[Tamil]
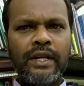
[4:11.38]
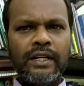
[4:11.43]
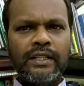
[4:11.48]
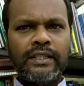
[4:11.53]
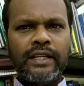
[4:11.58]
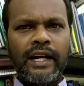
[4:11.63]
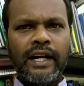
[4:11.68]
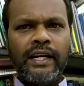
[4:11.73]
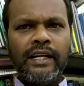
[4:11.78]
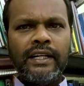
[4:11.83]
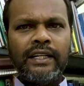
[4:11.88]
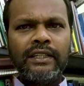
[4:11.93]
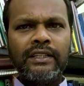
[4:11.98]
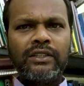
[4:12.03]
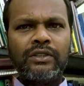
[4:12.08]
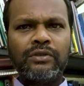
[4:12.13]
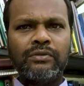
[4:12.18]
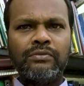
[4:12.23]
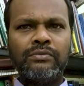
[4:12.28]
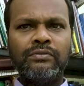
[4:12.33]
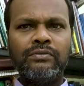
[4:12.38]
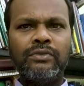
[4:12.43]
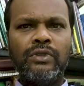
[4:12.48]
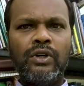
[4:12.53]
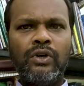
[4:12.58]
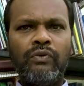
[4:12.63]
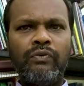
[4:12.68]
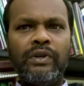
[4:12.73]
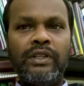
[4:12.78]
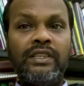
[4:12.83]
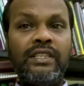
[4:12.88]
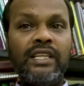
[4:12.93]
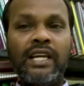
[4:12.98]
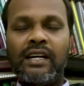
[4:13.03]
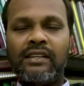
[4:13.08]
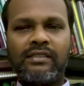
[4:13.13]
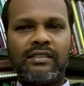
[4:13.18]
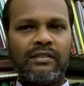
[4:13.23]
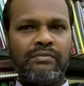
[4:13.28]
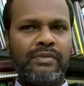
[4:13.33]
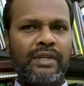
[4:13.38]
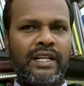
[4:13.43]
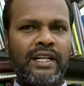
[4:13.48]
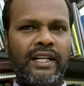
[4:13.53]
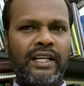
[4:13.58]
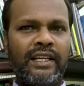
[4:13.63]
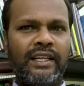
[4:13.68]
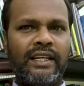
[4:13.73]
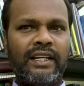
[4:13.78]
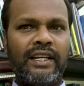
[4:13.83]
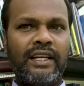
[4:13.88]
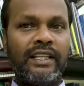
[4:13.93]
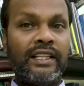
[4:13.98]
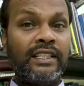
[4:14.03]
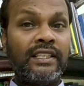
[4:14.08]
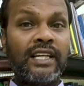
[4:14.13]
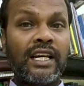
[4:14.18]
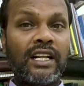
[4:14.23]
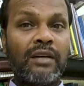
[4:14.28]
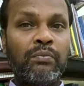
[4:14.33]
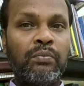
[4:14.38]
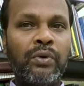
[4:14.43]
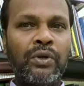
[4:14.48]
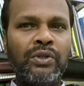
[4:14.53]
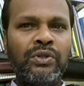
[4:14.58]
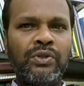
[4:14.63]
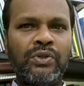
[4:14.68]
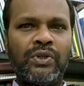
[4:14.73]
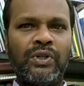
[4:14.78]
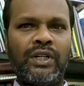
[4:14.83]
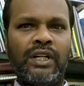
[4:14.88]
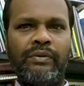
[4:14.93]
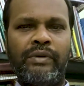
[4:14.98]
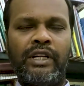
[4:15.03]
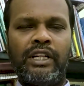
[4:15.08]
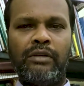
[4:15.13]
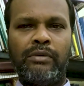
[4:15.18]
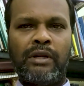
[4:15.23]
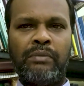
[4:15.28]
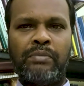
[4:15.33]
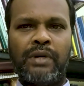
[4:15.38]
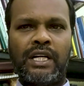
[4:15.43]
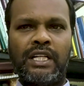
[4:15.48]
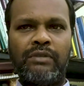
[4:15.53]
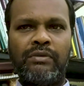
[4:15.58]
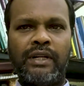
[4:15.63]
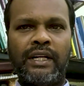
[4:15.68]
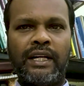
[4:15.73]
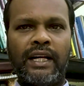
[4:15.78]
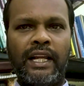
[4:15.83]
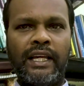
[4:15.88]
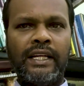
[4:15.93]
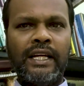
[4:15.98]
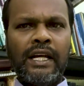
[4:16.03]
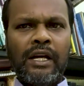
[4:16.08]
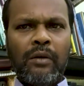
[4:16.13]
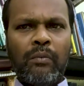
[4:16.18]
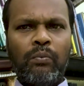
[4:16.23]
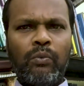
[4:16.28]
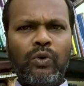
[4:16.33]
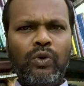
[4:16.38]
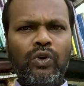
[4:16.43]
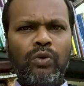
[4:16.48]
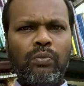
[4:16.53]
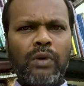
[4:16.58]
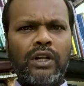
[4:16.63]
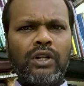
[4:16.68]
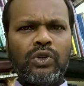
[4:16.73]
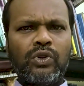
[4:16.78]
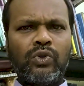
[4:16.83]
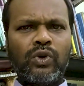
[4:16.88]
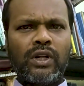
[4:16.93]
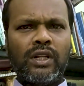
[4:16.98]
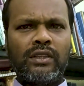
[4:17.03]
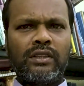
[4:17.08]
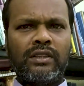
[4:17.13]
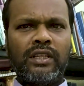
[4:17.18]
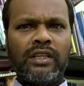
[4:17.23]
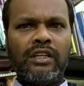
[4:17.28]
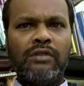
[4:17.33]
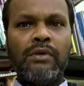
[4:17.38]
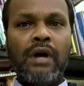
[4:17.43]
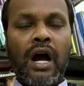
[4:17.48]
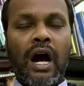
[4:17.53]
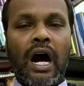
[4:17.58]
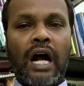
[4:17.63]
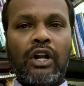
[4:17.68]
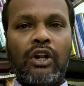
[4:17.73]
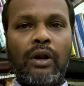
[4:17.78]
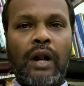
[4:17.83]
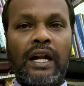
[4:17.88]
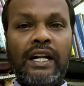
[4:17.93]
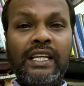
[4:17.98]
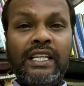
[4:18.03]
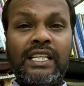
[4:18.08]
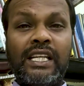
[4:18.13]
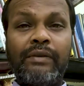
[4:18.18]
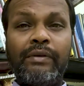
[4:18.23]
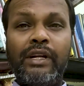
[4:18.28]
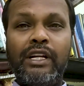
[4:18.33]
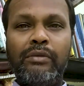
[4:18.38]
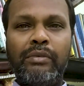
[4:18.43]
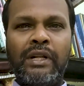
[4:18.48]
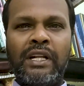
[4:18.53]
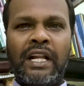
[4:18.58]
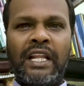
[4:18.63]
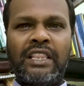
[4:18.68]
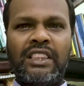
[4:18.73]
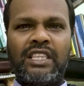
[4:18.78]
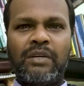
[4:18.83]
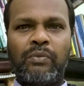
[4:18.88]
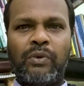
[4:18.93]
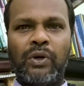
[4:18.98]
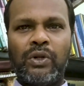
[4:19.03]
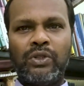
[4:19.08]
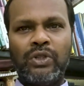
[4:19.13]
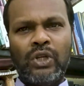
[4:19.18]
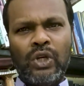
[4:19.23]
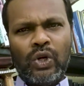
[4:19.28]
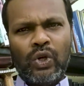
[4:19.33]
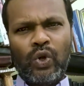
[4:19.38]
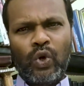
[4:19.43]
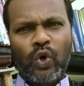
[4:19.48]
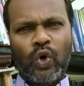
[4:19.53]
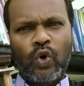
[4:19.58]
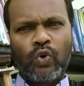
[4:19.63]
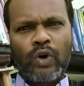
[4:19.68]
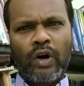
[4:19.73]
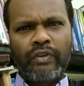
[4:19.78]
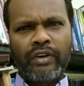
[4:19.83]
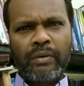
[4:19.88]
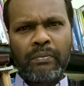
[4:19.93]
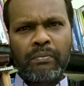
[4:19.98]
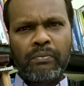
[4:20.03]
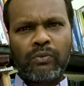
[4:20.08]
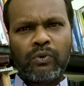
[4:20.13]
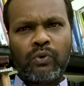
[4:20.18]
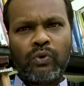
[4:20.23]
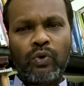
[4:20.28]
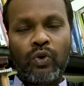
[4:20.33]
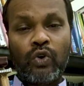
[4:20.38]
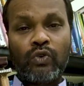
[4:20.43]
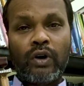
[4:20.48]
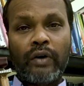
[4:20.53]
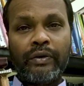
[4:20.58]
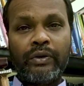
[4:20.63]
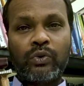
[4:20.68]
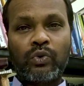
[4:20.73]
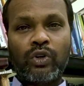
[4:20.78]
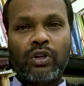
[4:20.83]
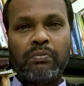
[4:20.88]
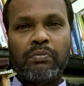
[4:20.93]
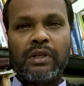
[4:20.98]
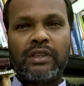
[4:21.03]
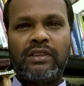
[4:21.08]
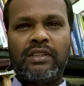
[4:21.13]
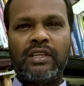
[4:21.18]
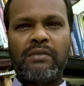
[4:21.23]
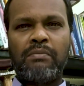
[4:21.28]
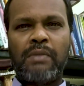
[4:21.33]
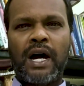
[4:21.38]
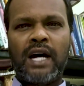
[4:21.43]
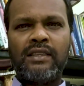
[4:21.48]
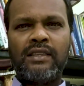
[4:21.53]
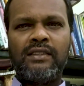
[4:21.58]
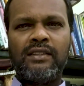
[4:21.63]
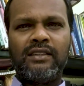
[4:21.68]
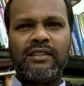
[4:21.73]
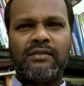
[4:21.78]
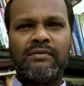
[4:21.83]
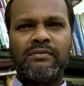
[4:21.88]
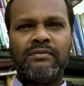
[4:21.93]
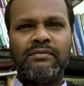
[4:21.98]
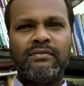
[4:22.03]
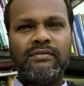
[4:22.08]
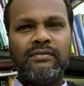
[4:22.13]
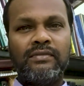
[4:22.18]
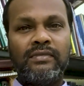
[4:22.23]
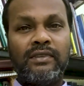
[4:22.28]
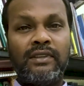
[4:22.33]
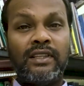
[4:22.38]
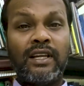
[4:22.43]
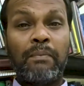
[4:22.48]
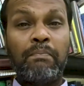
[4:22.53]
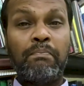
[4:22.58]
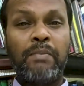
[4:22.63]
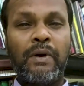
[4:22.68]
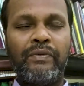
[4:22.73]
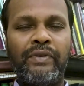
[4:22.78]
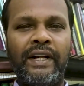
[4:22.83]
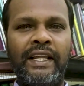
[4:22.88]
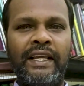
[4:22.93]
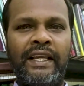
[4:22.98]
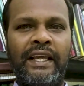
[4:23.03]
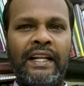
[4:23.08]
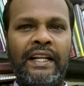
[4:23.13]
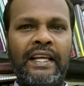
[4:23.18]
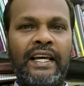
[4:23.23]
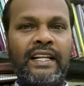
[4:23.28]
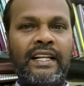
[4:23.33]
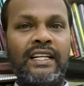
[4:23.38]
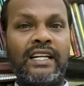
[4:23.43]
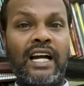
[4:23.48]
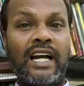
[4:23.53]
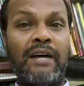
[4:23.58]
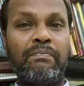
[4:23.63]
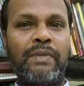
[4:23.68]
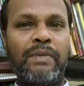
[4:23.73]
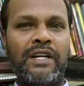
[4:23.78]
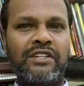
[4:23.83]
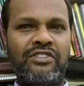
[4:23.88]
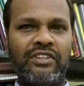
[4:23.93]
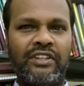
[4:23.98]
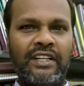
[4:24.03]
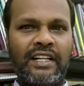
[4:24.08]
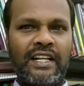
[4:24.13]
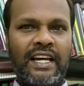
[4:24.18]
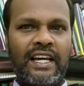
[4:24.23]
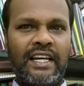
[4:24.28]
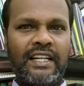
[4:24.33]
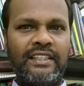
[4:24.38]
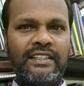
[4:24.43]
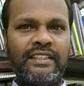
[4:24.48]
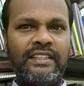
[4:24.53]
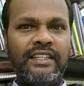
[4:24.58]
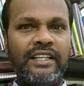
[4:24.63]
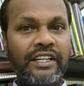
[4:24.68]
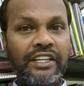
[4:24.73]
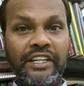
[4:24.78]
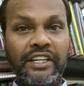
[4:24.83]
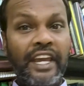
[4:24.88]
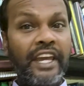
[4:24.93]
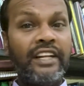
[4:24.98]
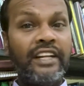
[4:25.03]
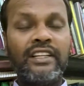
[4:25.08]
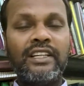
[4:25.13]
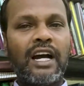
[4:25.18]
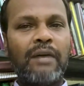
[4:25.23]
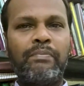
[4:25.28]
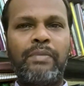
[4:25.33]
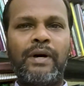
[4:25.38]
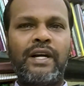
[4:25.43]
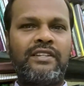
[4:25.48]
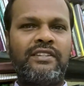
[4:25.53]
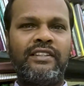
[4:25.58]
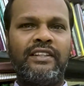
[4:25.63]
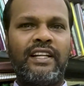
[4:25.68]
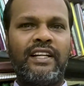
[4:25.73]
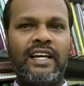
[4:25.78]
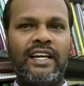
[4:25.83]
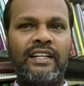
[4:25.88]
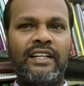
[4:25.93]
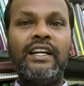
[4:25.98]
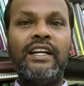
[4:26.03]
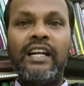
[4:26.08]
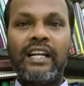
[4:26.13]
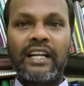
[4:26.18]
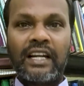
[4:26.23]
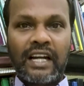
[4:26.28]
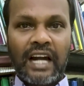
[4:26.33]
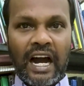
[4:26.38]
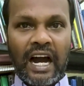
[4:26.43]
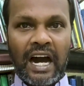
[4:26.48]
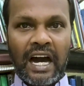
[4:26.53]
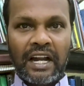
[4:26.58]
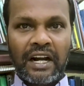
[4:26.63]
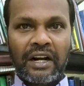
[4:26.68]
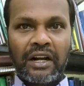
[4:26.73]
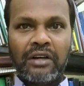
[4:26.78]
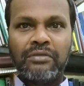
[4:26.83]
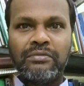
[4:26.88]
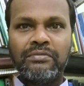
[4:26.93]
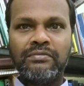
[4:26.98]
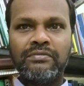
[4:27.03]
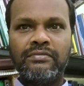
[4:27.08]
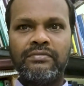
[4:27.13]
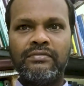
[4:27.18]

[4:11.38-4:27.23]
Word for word: இந்த ரெண்டுக்கும் வித்தியாசம் என்ன இதைத்தான் நாம் புரிந்து கொள்ள வேண்டும் அன்பானவர்களே முழு மனு குலத்தையும் ஆண்டு அழிக்க வேண்டும் என்று நினைத்த பொழுது நோவாவின் நோவாவின் குடும்பத்தை மாத்திரம் தப்ப விடுகின்றார் காப்பாற்றுகிறார் ஏன் காப்பாற்றுகிறார் காரணம்